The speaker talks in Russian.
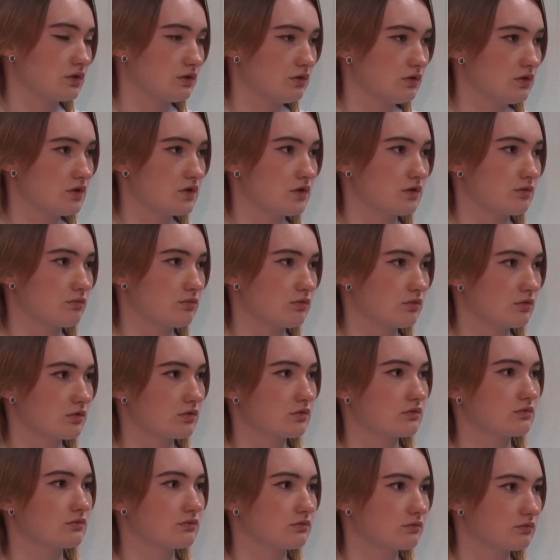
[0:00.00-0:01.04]
они до сих пор
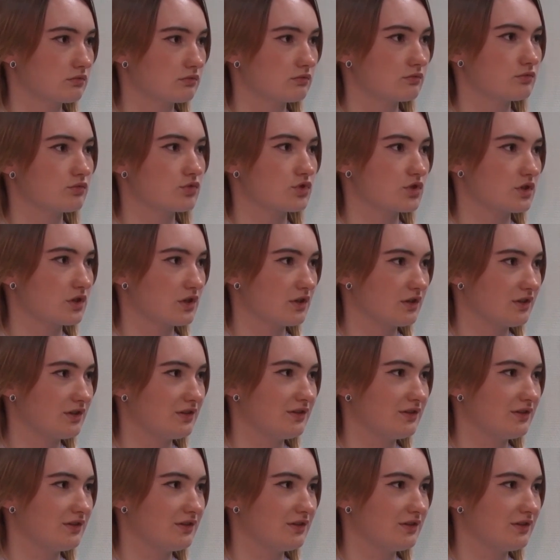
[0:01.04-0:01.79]
уже